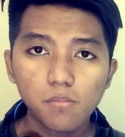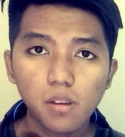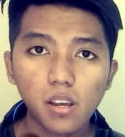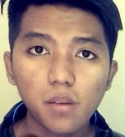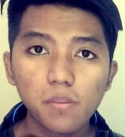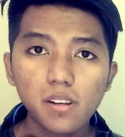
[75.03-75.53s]

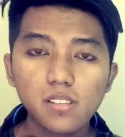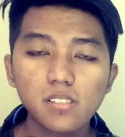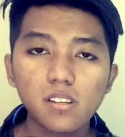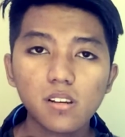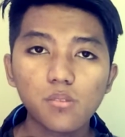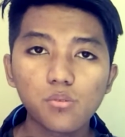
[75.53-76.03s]
bagaimana
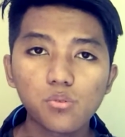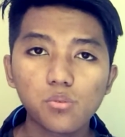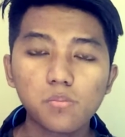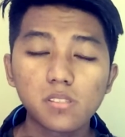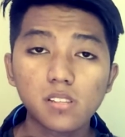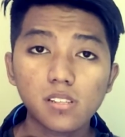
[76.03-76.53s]
cara
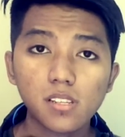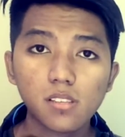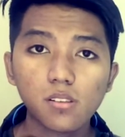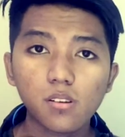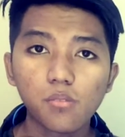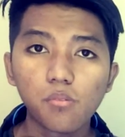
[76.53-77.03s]
untuk
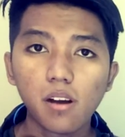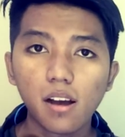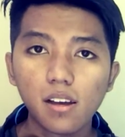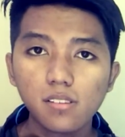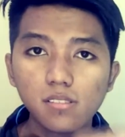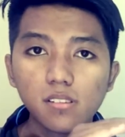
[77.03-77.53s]
mencatat
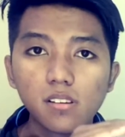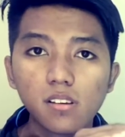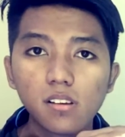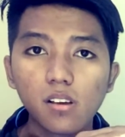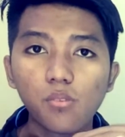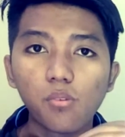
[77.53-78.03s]
keuangan,
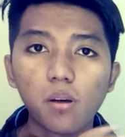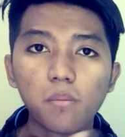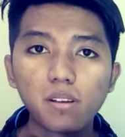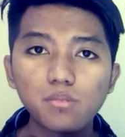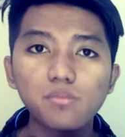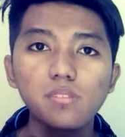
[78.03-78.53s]
uang
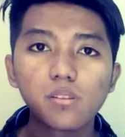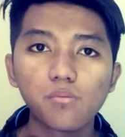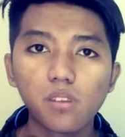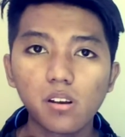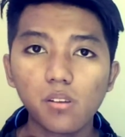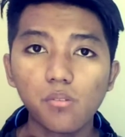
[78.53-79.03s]
masuk dan
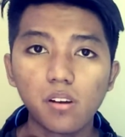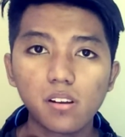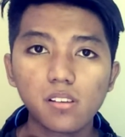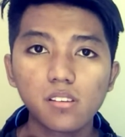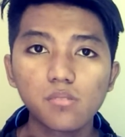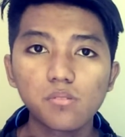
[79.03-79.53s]
uang keluar.
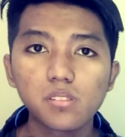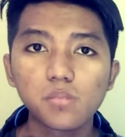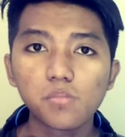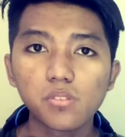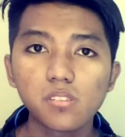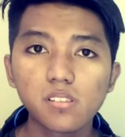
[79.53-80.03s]
Itu
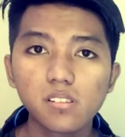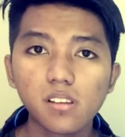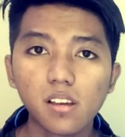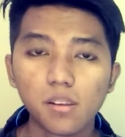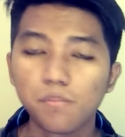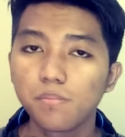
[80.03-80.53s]
disebutnya
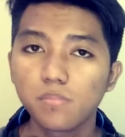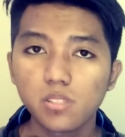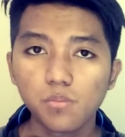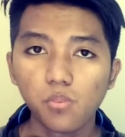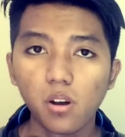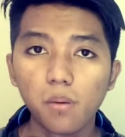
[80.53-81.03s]
dengan
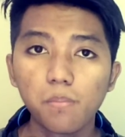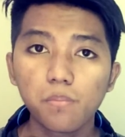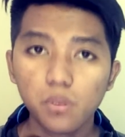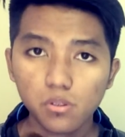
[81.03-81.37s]
sebuah